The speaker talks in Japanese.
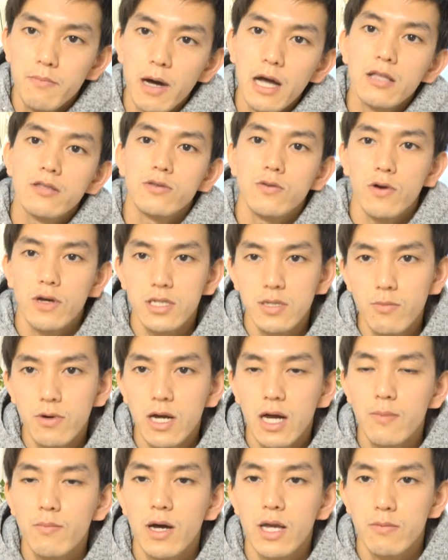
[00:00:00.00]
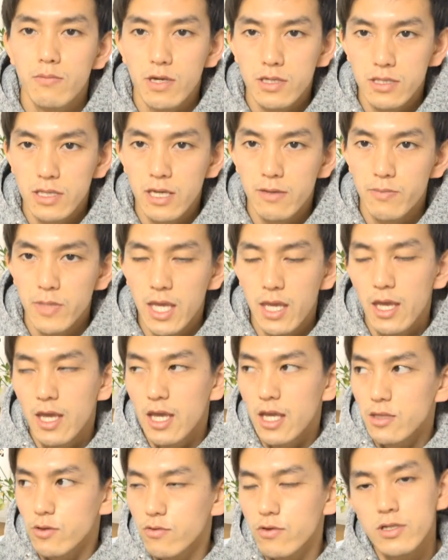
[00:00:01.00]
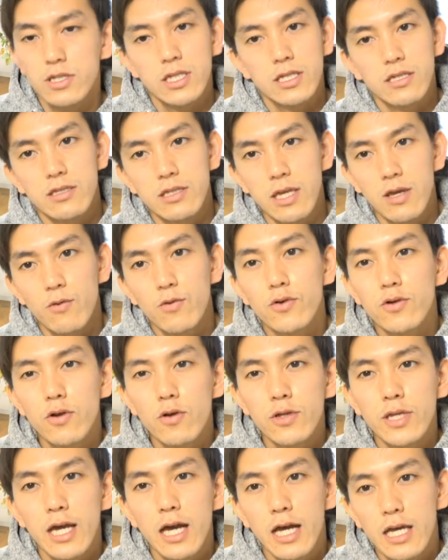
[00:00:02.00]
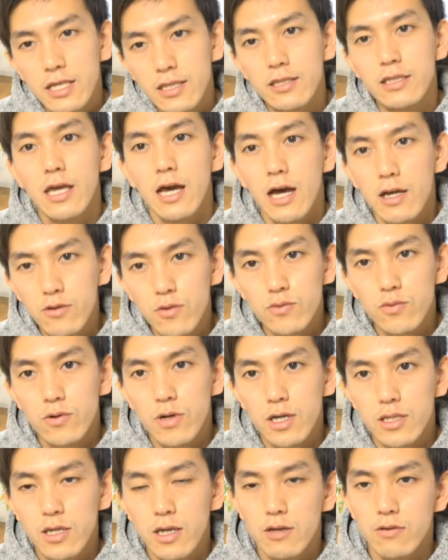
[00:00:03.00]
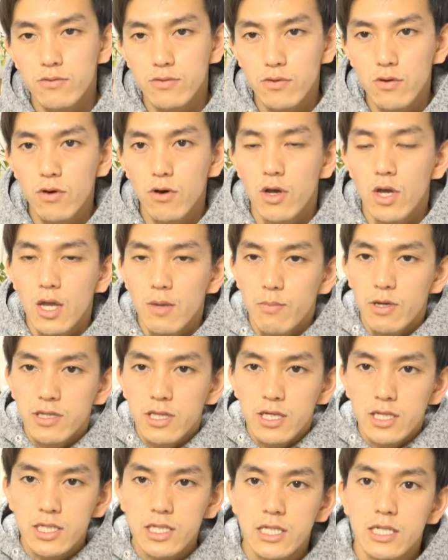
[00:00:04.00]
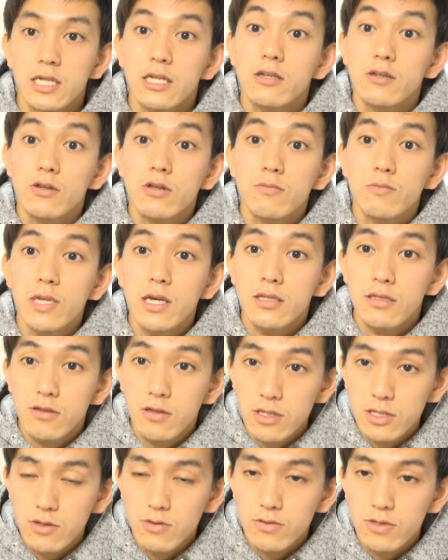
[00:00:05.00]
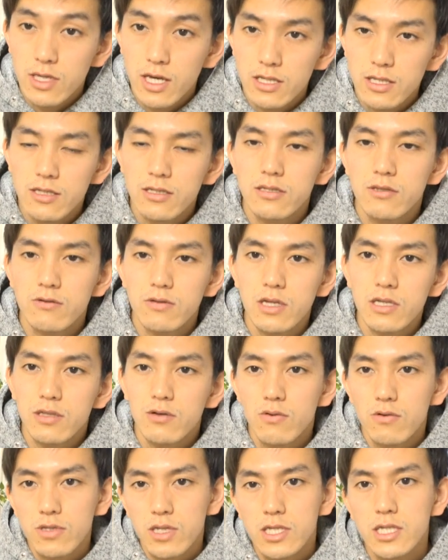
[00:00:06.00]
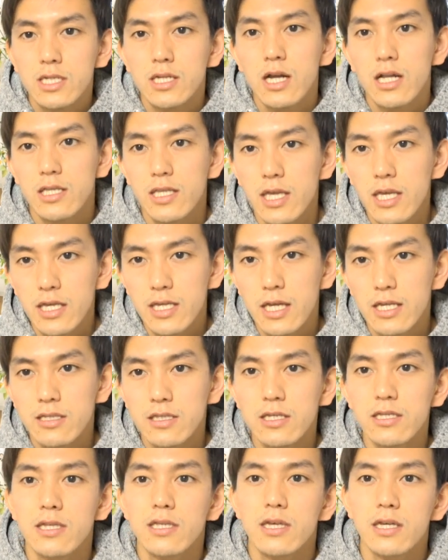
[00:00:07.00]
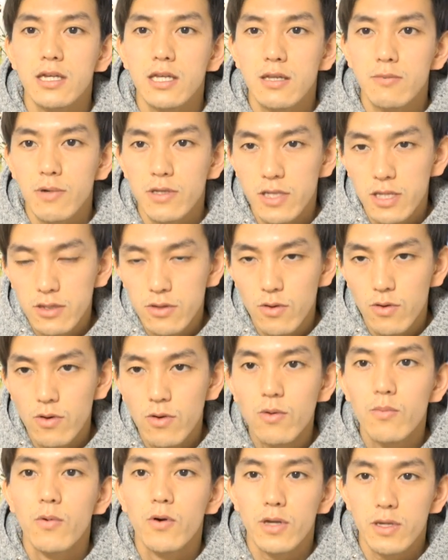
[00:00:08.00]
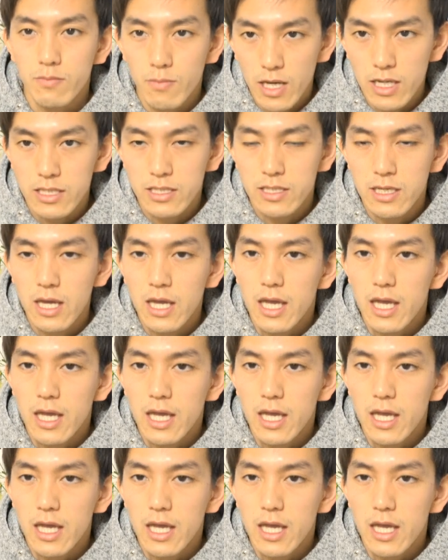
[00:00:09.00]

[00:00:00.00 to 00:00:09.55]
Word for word: 晩とかでも構いませんで特にですねお風呂に入った後とかであると、まあ、全身緩みやすい状態ですのでそこでしっかりねやっていただければなと思います